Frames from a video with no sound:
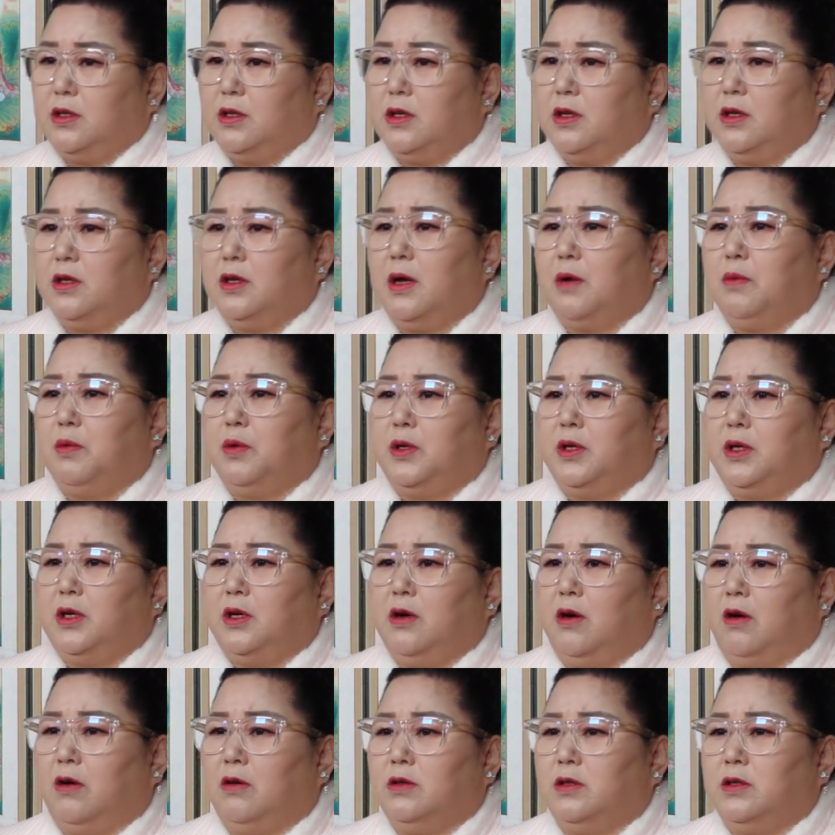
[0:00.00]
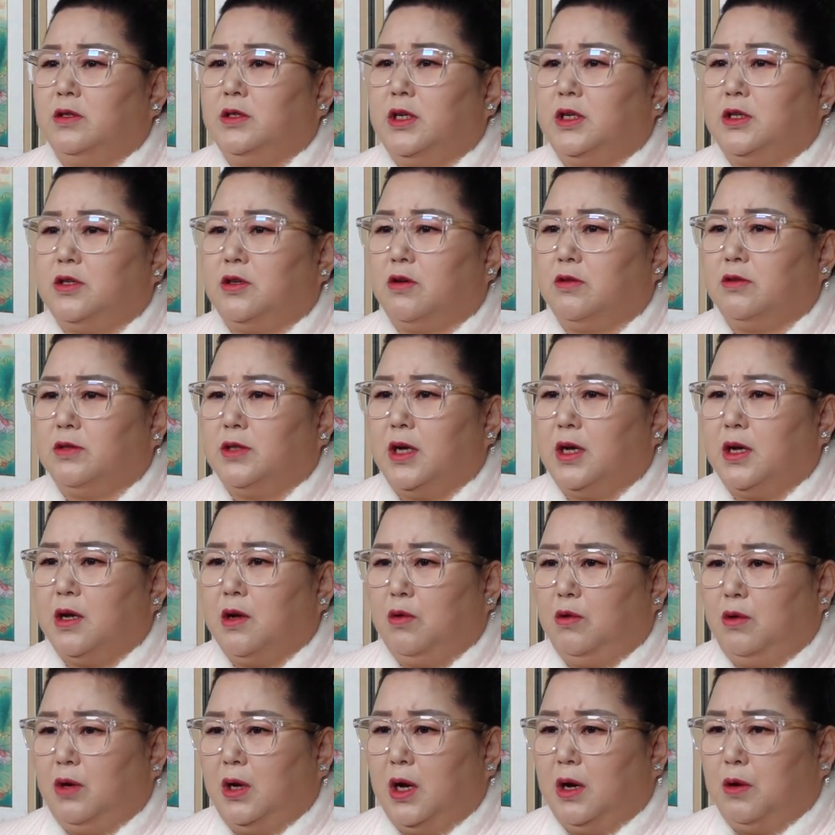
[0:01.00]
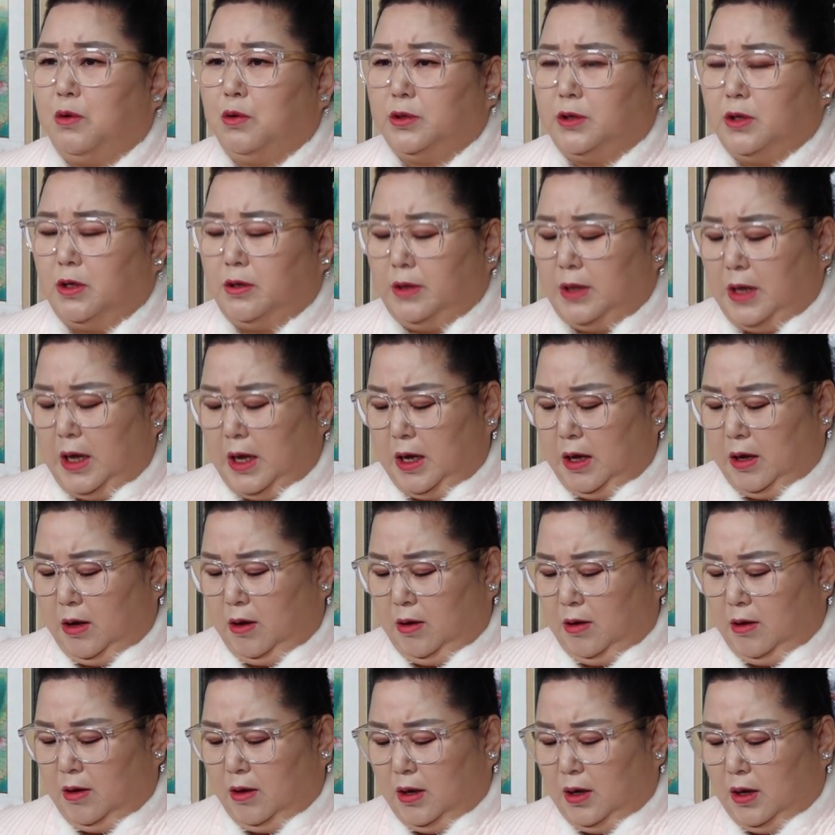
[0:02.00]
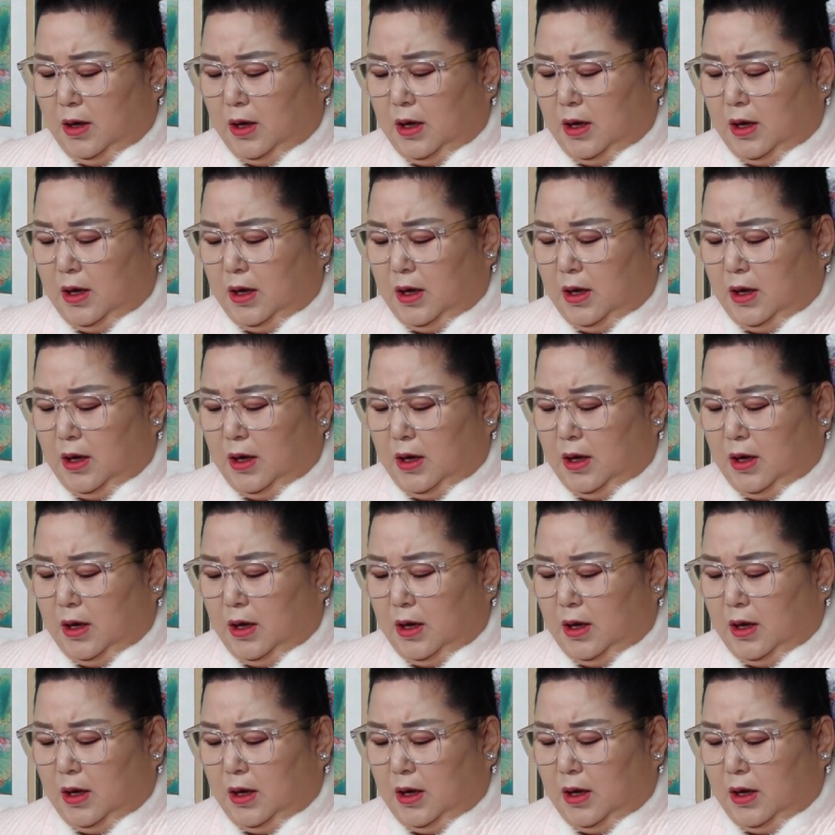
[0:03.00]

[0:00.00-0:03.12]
뛰다 보니 어느새 정상에 올라오셨네요.